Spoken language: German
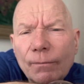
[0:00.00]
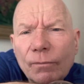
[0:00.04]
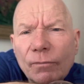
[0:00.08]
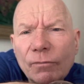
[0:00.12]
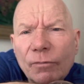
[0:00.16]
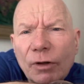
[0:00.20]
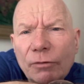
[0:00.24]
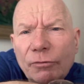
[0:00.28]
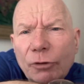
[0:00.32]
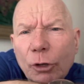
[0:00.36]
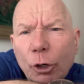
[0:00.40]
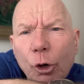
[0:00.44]

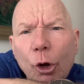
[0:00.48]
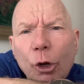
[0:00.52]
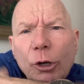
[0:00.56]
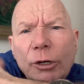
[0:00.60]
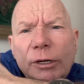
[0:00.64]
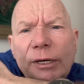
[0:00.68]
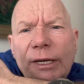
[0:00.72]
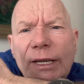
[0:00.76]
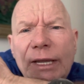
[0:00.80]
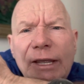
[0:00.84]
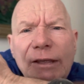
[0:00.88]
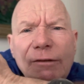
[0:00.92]
Weil wir
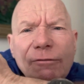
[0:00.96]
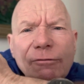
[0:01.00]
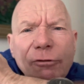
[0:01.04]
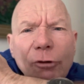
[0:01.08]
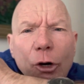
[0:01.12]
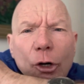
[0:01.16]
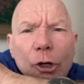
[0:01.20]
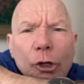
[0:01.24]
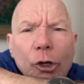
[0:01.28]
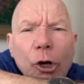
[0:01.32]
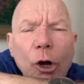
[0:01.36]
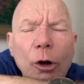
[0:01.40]
können nie
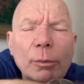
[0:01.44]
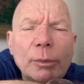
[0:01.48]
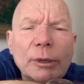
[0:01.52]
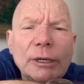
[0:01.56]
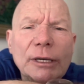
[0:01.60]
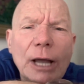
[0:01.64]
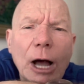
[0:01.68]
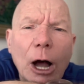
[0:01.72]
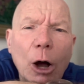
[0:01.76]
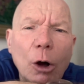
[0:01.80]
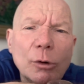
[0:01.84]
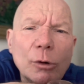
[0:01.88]

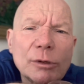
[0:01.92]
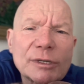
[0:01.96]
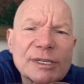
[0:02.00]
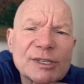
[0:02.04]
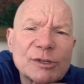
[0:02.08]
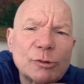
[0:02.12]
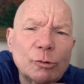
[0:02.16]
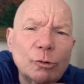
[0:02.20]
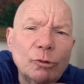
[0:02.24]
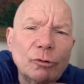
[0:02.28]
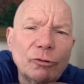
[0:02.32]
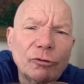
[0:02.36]
vollkommen
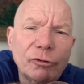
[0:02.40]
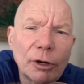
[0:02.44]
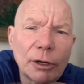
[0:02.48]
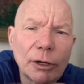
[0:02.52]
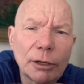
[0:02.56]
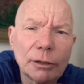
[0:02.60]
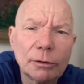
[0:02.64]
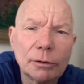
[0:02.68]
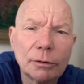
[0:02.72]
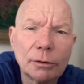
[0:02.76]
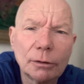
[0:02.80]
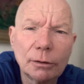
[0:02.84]

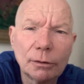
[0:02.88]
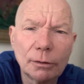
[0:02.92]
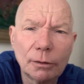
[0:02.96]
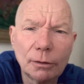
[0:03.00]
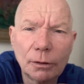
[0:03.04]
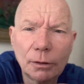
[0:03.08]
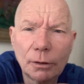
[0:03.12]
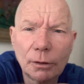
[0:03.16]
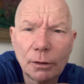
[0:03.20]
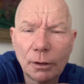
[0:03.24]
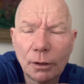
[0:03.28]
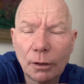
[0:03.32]
ausufern
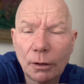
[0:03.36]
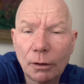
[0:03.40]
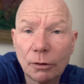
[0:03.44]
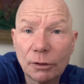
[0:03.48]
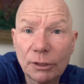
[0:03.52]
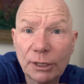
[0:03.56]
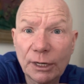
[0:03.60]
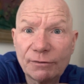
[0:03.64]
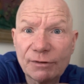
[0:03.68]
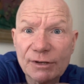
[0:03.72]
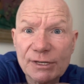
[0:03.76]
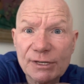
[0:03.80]
und
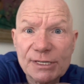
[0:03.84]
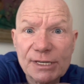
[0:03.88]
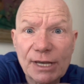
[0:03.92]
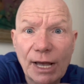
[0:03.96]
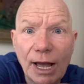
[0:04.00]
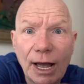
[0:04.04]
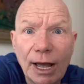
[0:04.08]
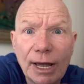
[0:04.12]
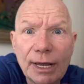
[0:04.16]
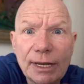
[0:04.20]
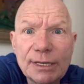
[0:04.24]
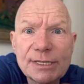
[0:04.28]
etwas
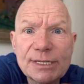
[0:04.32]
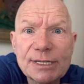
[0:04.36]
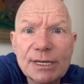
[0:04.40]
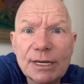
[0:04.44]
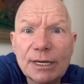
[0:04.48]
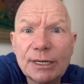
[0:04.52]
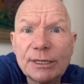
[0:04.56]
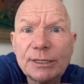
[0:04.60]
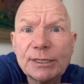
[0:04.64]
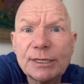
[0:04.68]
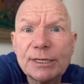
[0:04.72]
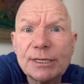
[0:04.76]

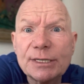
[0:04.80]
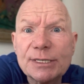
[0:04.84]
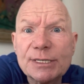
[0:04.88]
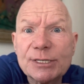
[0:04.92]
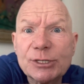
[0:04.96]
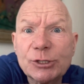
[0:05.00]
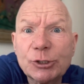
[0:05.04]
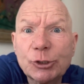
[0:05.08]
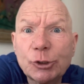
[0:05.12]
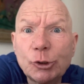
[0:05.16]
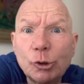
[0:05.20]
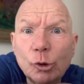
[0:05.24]

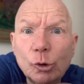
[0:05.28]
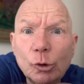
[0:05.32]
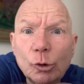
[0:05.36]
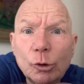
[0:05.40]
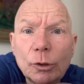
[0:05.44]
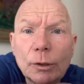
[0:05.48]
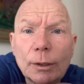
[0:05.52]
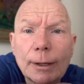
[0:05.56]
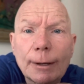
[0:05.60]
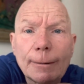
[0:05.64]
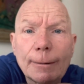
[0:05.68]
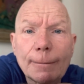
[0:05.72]
Einseitiges
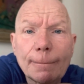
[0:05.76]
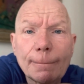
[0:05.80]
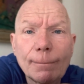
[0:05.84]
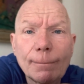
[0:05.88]
tun,